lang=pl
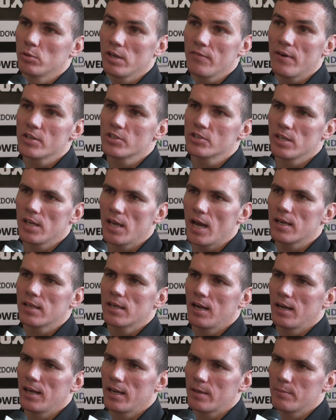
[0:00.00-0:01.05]
Nieważne
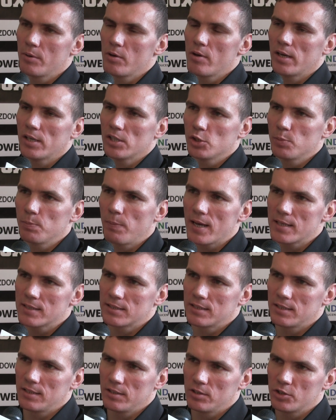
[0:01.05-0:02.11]
jaki, ale jak był jakiś
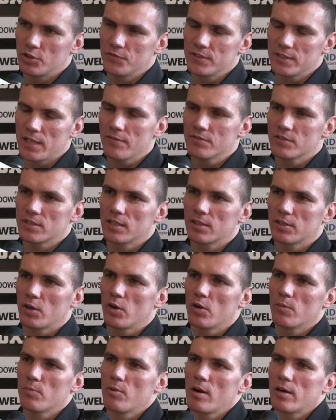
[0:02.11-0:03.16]
pas już w stawce,
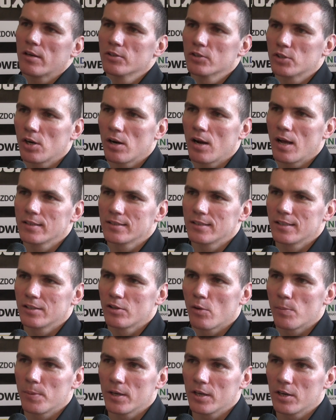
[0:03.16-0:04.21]
to była kontrola
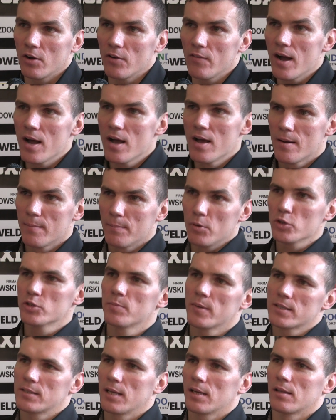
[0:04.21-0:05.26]
antydopingowa plus
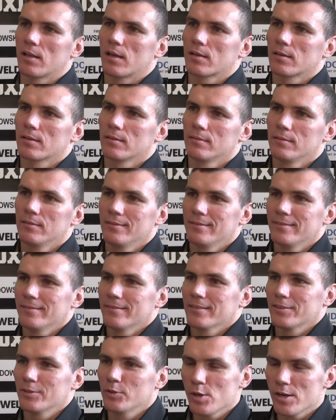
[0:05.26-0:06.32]
Masternak,
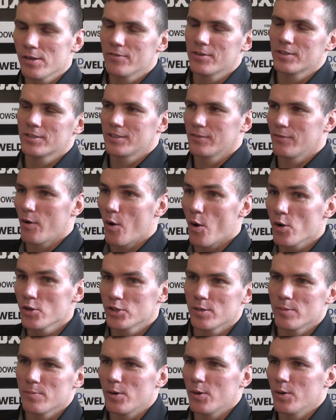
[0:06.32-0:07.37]
który boksował
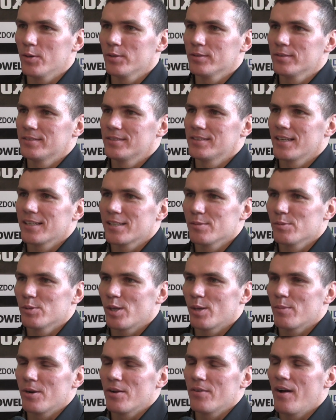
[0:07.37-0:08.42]
8 rund z jakimś
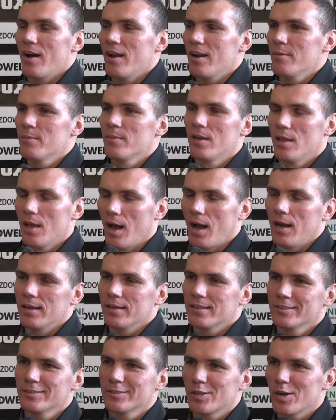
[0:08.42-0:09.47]
tam rywalem, ale
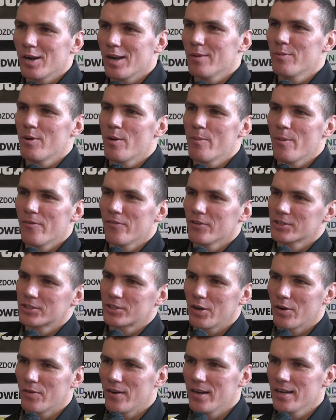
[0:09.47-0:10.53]
kontrola była
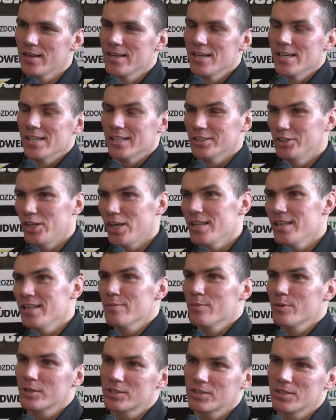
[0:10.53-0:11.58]
obowiązkowa, gdzie
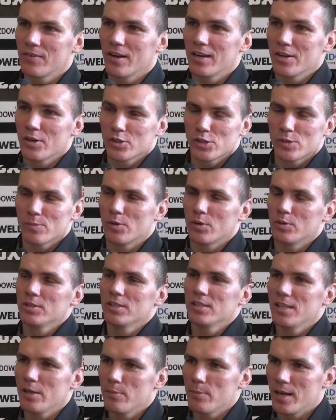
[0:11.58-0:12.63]
inni boksowali 8 rund
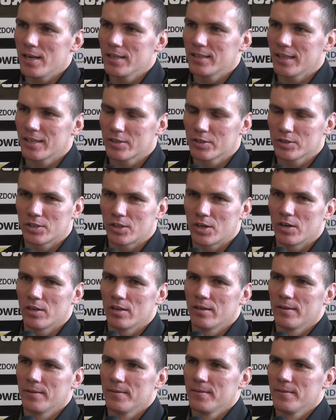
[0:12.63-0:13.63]
i nie mieli tej kontroli.